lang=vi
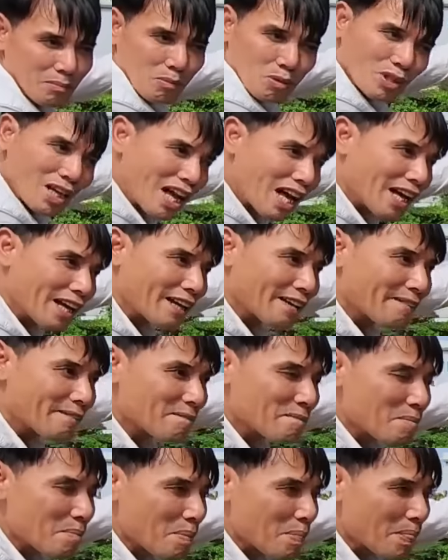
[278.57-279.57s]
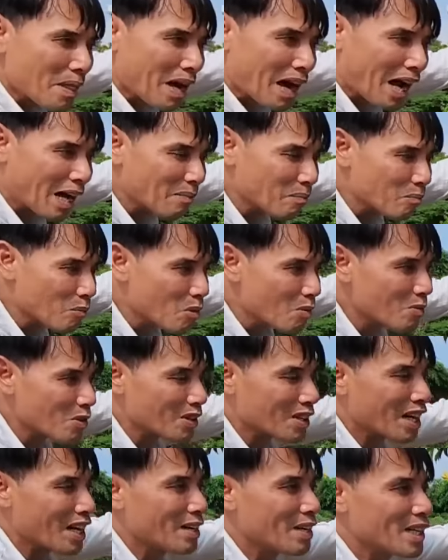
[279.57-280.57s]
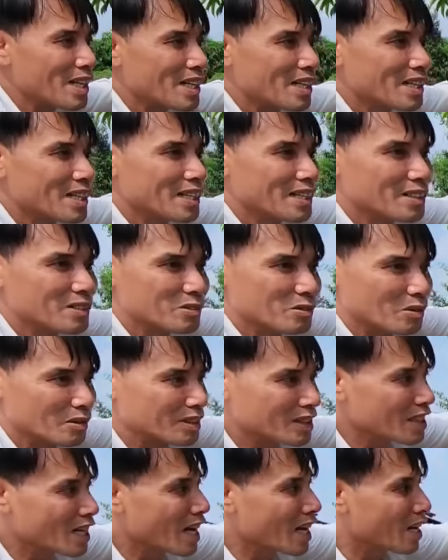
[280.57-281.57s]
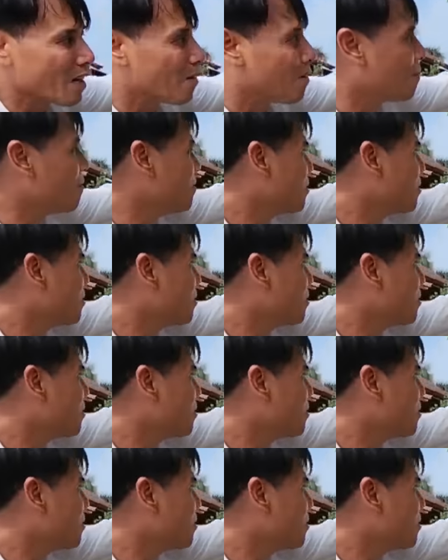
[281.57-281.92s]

42 anh mua một cây xuống dưới hải hậu